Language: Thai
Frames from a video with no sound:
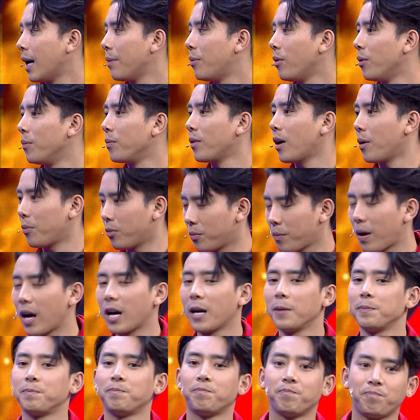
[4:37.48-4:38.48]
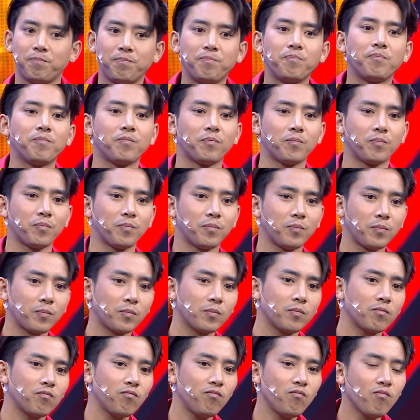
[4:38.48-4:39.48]
ครับผมขอบคุณมากครับโค้ช
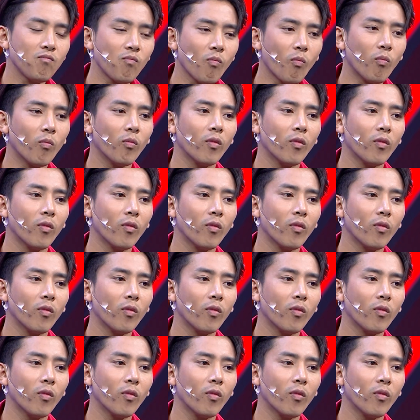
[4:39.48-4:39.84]
แซคครับ